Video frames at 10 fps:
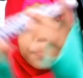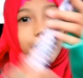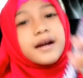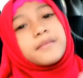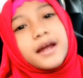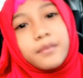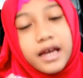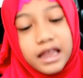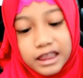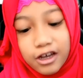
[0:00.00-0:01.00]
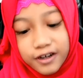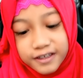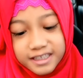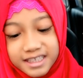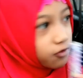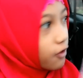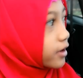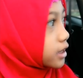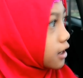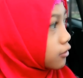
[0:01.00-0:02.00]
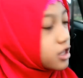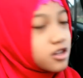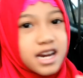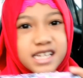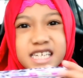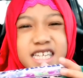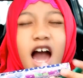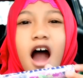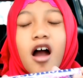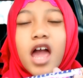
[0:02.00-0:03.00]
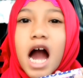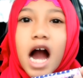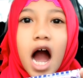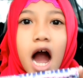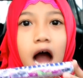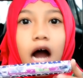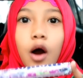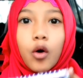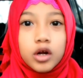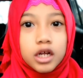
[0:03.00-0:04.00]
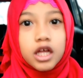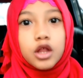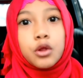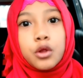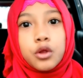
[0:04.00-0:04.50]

permen mentol ini favorit aku itu rasanya yang anggur gitu